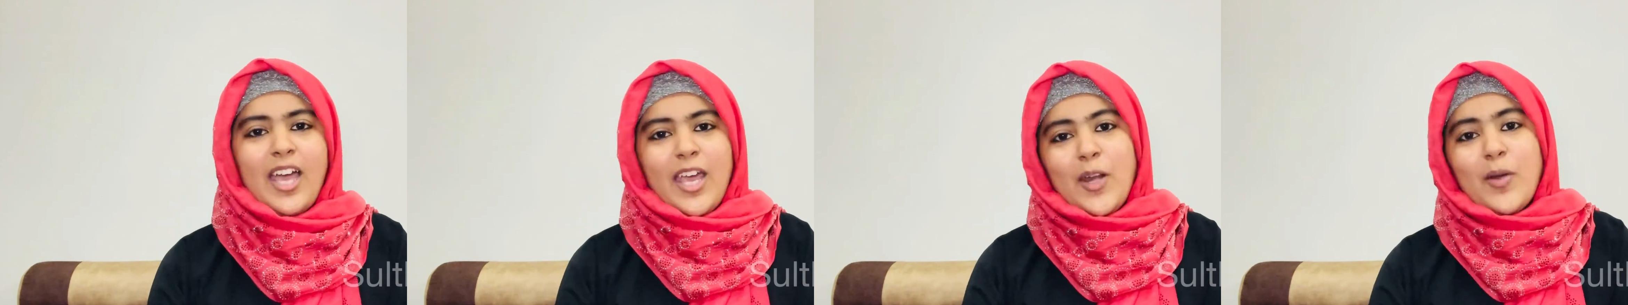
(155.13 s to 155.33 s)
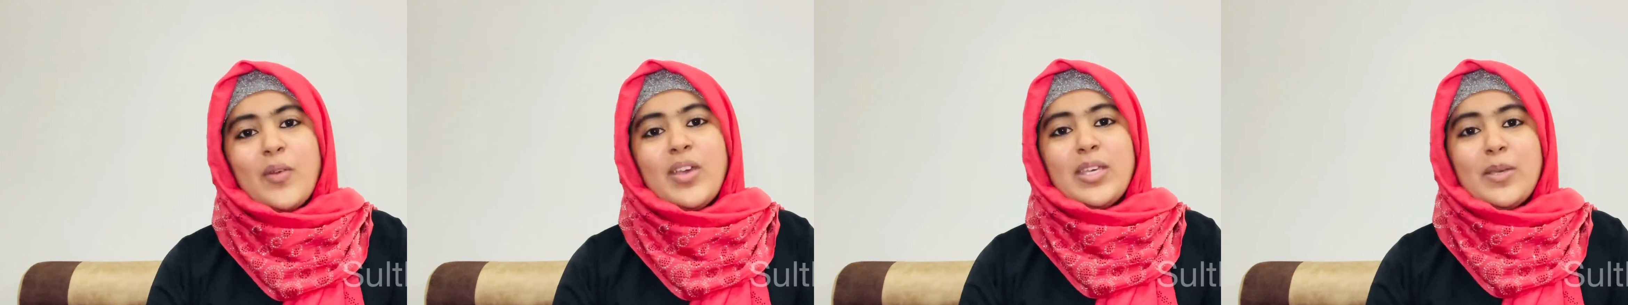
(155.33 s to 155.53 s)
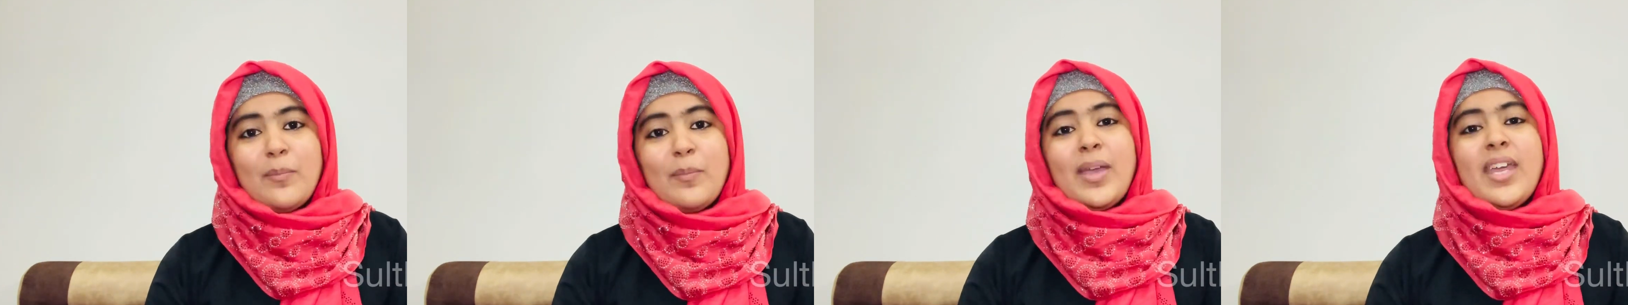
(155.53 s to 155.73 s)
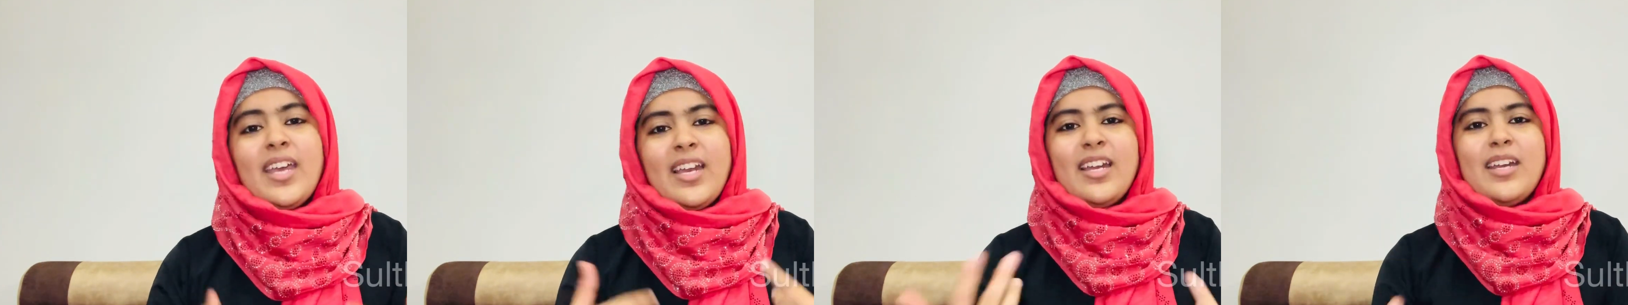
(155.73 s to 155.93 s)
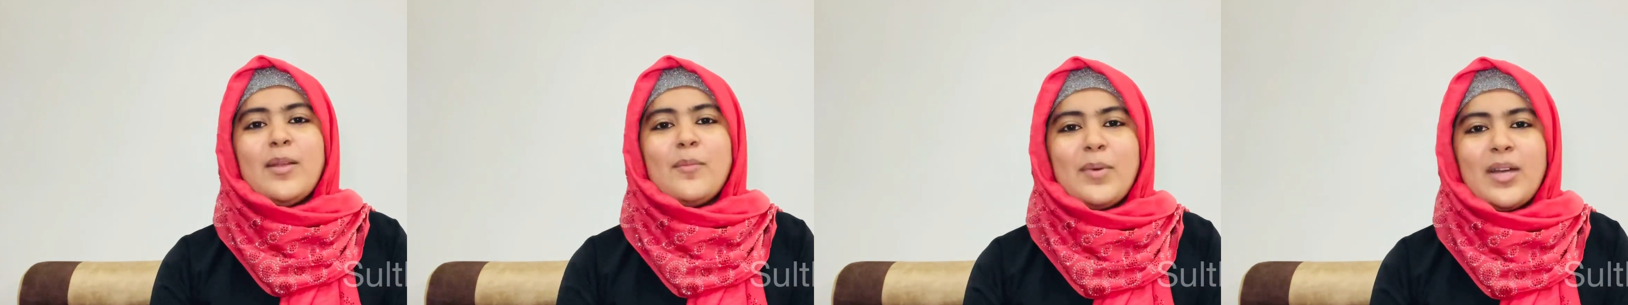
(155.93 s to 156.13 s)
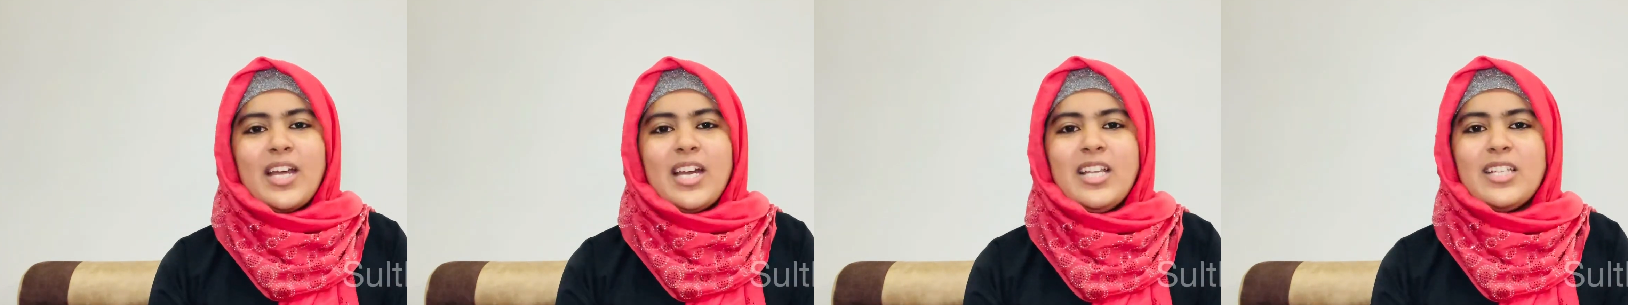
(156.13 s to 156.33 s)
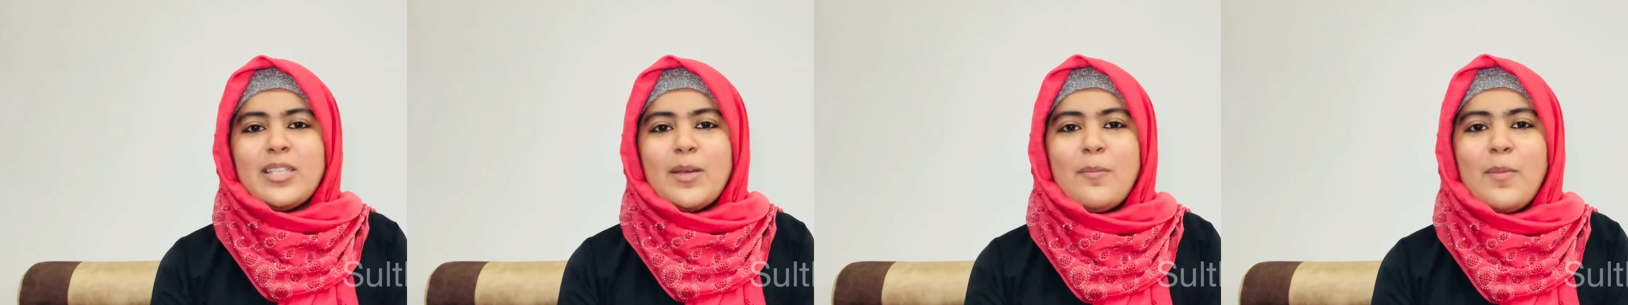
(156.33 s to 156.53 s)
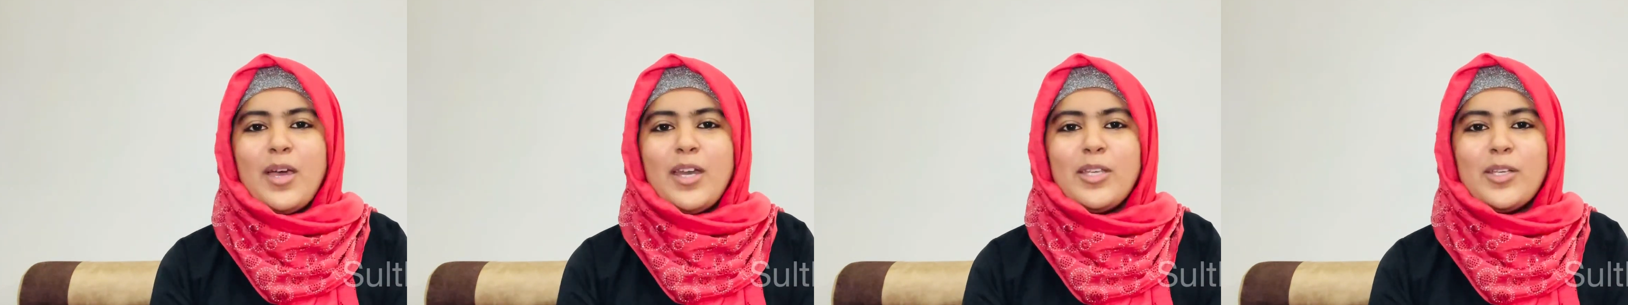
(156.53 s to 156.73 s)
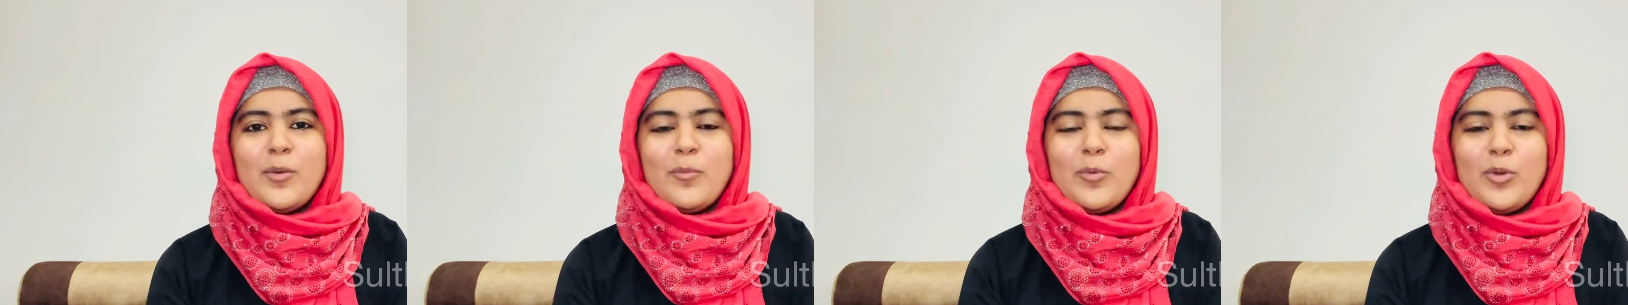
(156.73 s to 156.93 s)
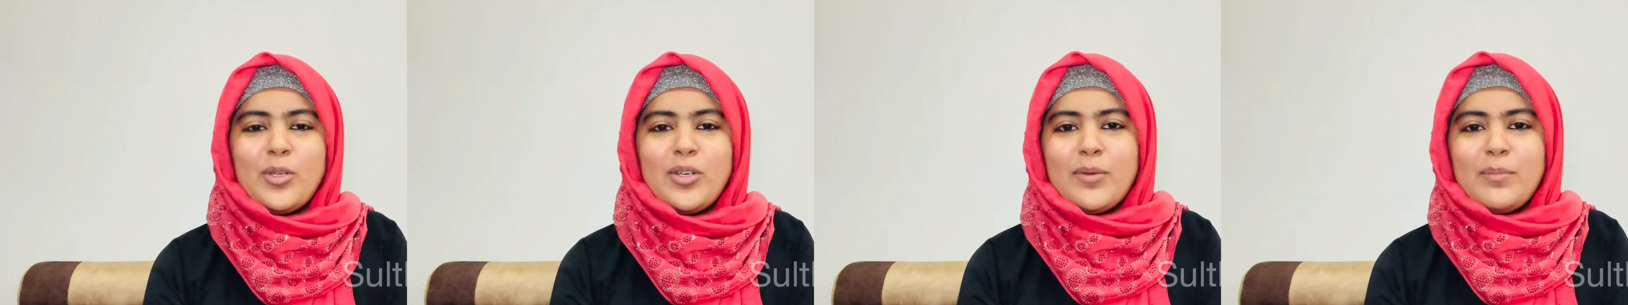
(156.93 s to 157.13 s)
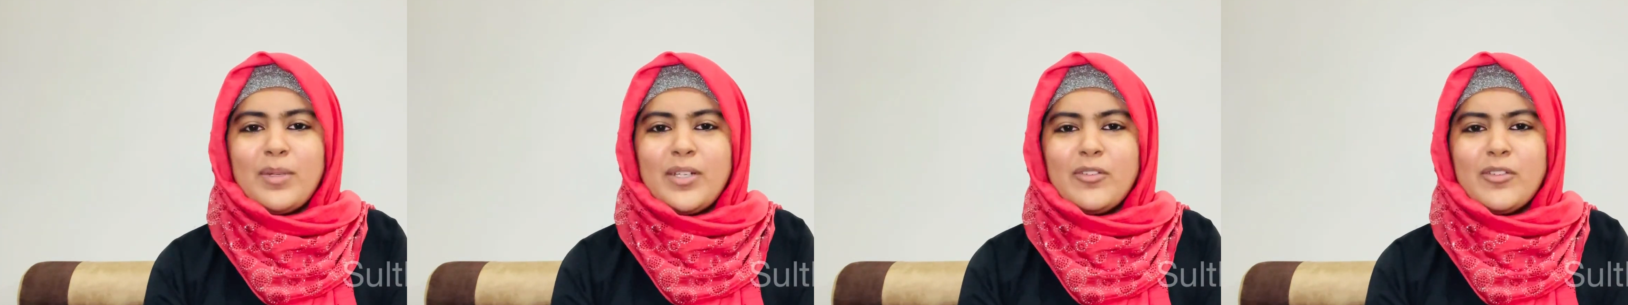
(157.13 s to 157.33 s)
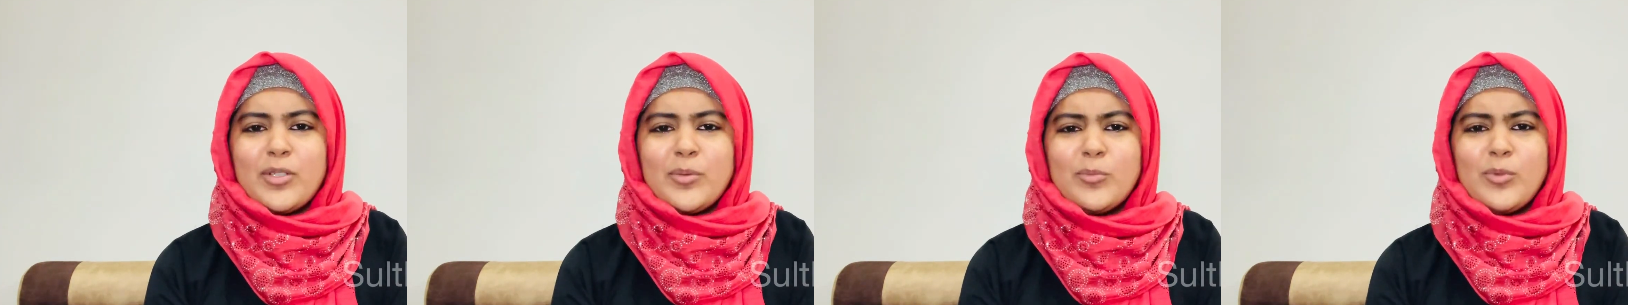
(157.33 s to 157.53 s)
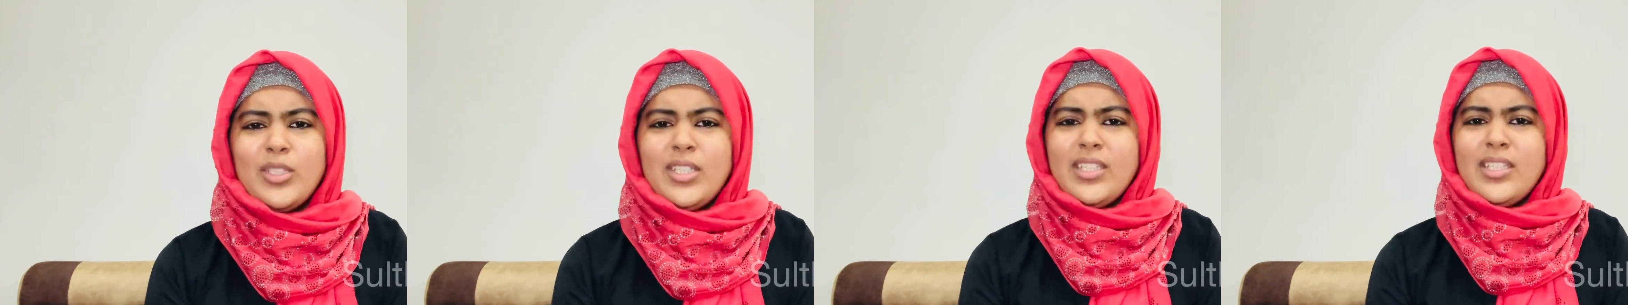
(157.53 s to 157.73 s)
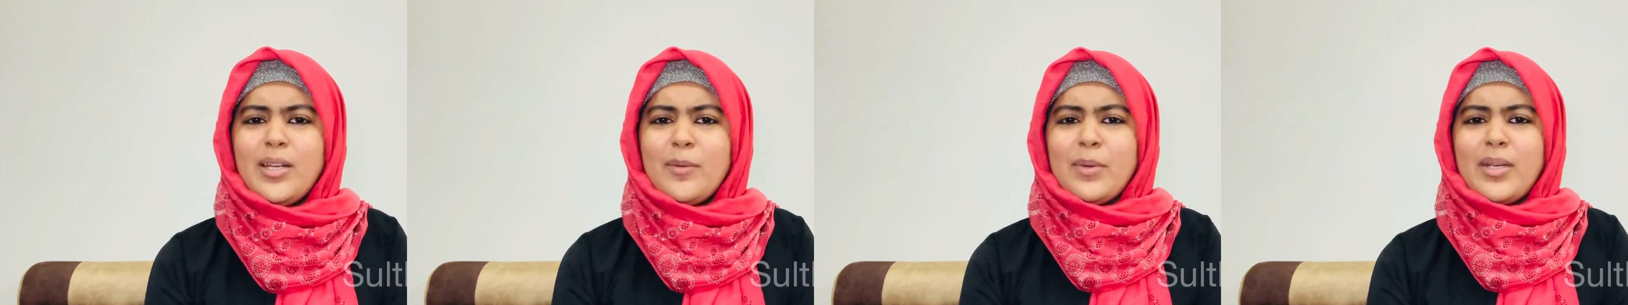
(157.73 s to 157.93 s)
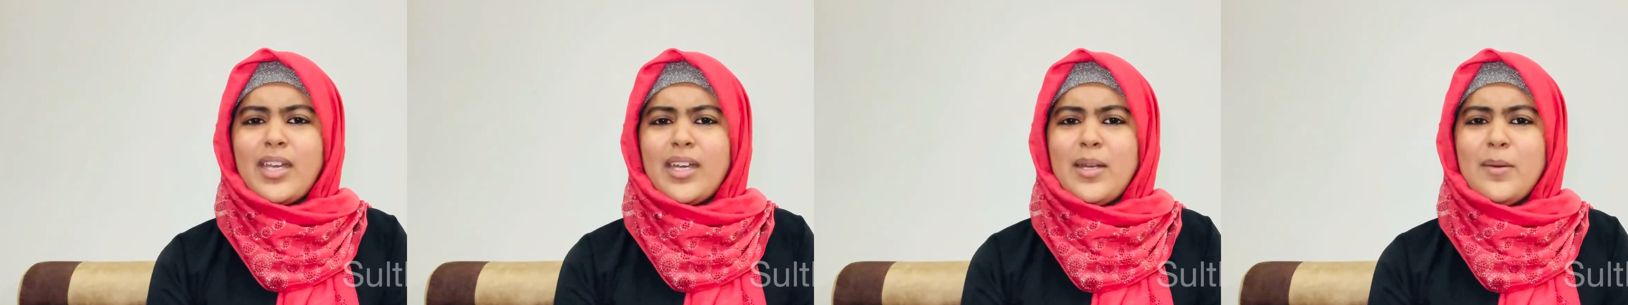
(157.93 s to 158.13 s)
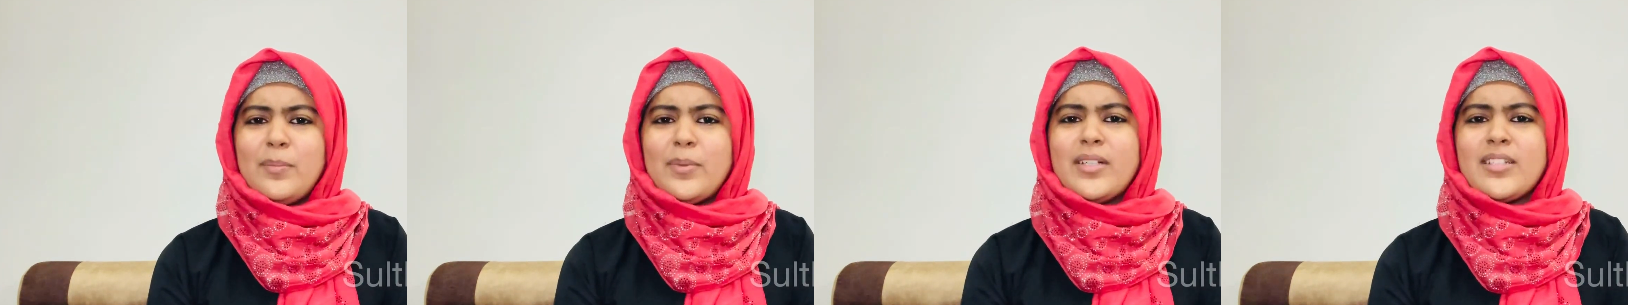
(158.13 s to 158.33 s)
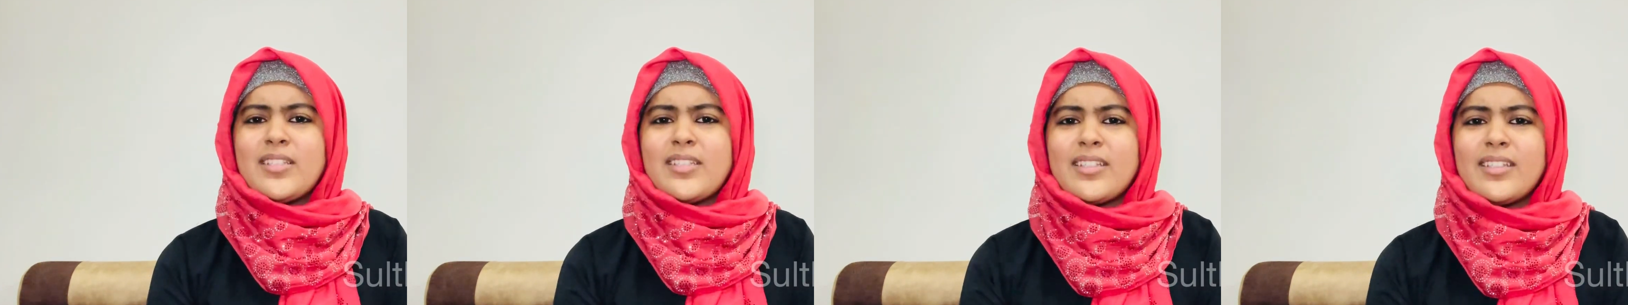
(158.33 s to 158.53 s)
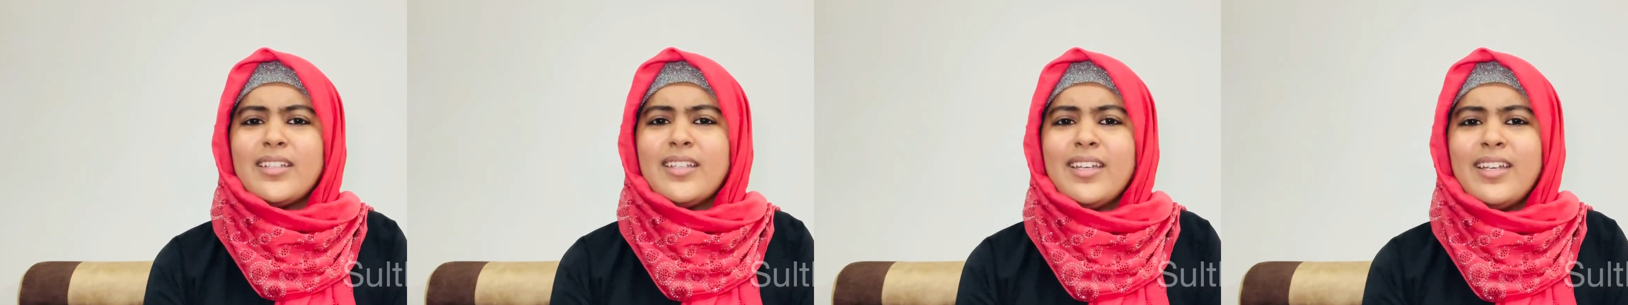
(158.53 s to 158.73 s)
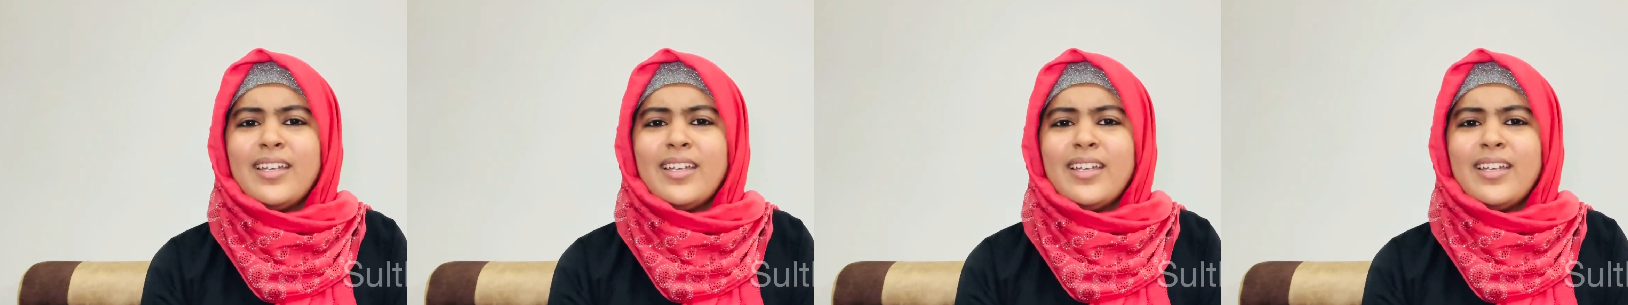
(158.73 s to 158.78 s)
ஆயிரம் ரூபாய்க்கு மேலே நம்மளால் சம்பாதிக்க முடியும் அப்படின்னு வரும்போது இது நமக்கு என்ன பெருசு